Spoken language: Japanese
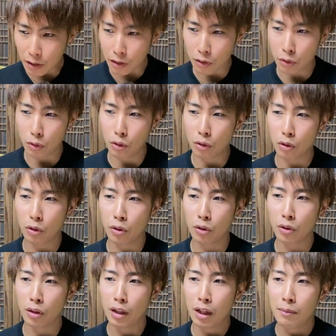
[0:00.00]

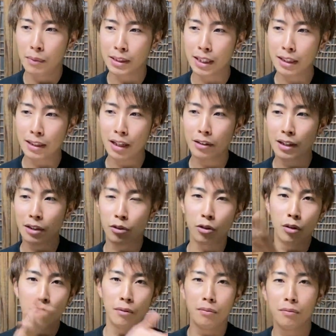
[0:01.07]
こう若干ね
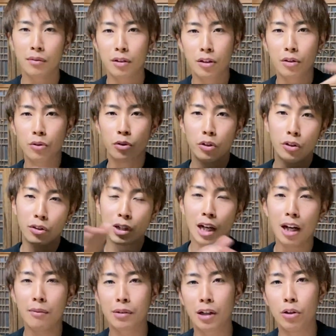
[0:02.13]
こうこういう
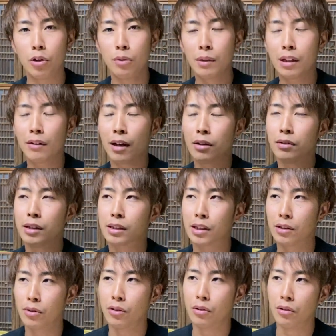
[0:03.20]
カーブが多めではあるんですけ
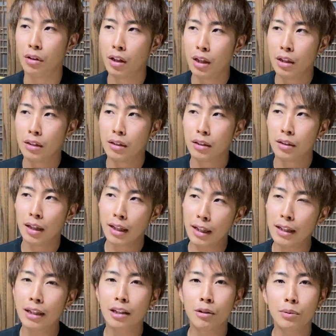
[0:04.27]
どなか
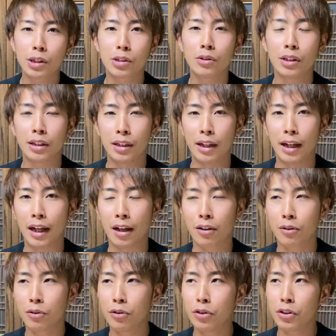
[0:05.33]
なか面白いんで
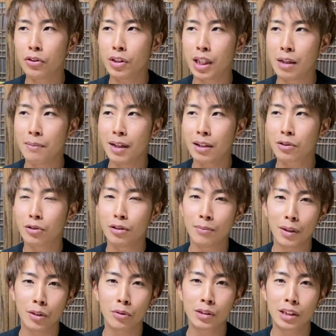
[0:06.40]
こういう山と
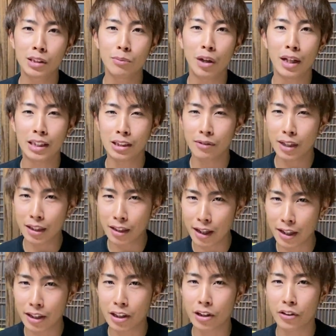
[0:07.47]
海どっちも味わいた
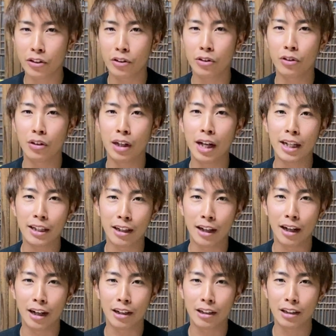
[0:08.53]
いっていう
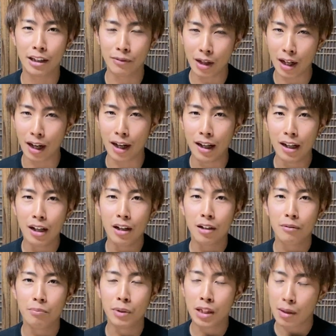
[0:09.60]
ライダーには
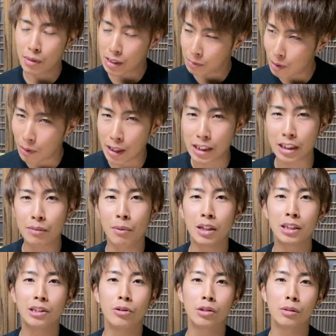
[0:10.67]
南島原市、
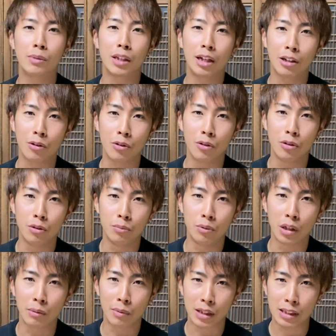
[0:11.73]
マジでおすすめだなと
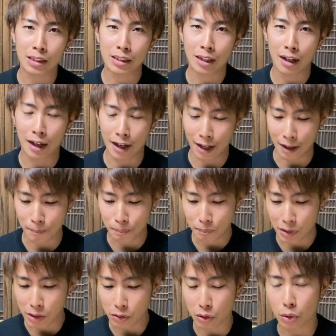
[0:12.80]
思います。はい。
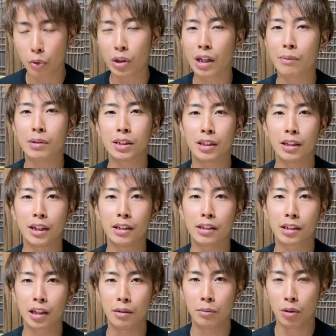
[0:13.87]
ちょっと遠いかもしれないんで
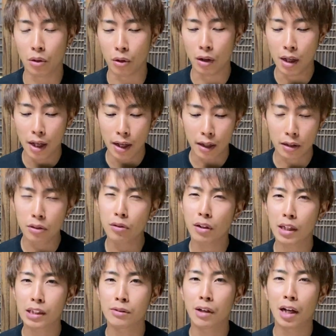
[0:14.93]
すけども、来る
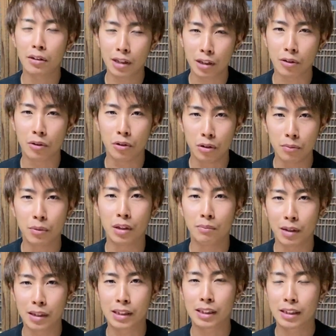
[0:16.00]
価値はあるなと思い
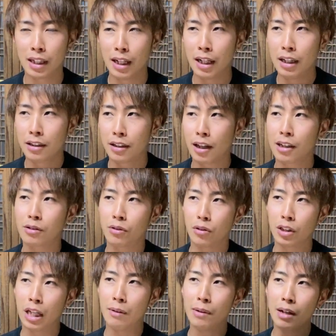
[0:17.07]
ます。だからその
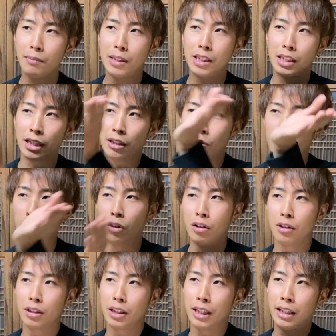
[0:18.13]
山道を
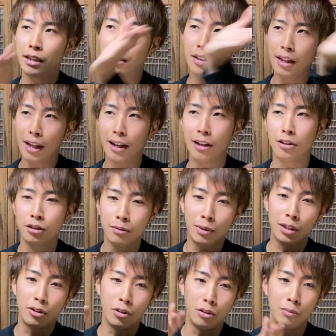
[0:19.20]
行って、
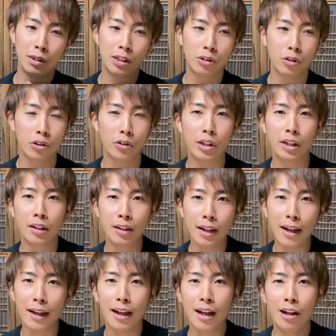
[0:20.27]
海の海沿いを行っ
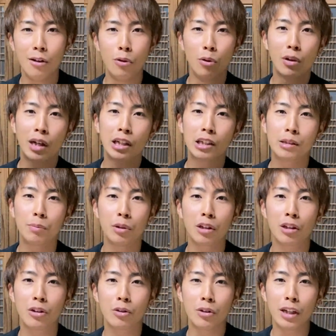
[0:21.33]
て、
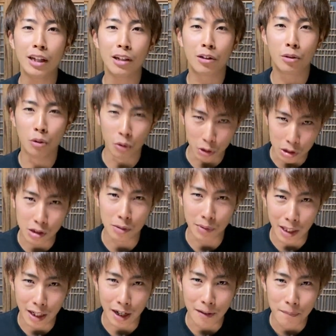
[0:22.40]
ローカルスポットにゴールするみ
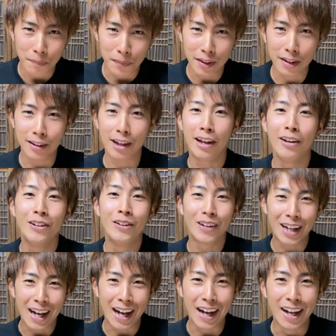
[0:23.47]
たいな、っていうの
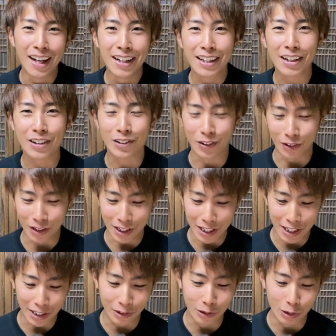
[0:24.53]
が結構
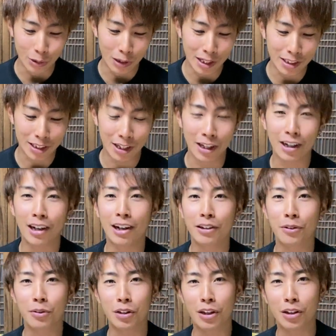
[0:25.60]
いいルートなんじゃないかな
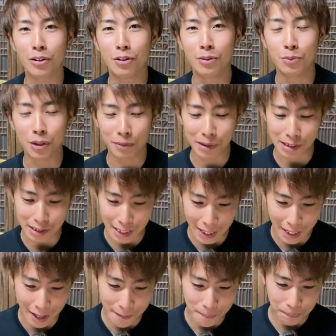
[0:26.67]
というふうに思います
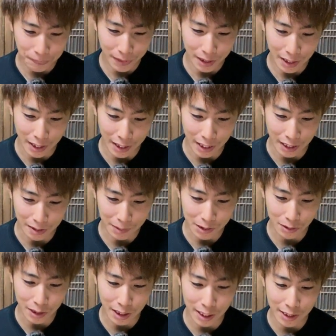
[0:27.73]
ね。はい。まあ、そ
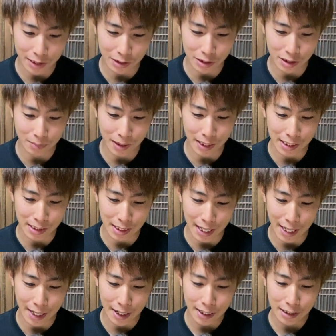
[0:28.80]
れが5つ目です
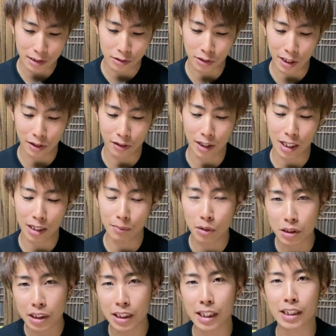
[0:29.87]
ね。ツーリングが気持
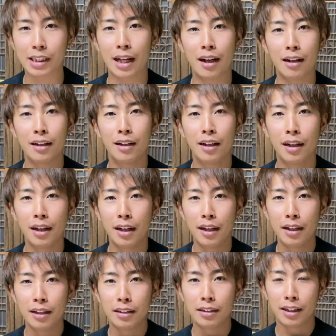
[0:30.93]
ちいいでした。
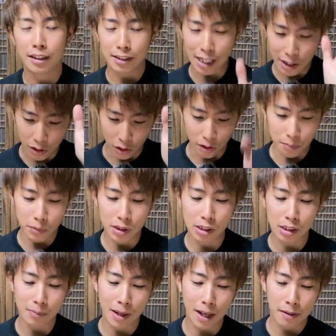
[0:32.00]
で、最後、6
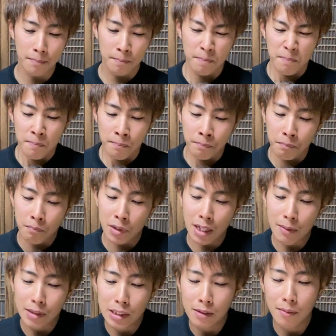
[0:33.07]
つ目。
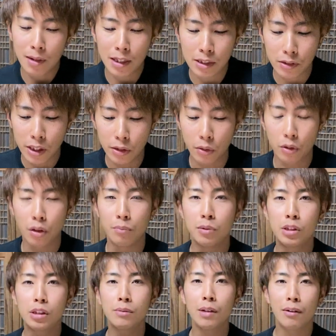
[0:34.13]
南島原市のいいところ、6
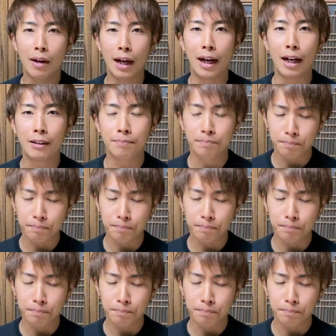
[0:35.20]
つ目は、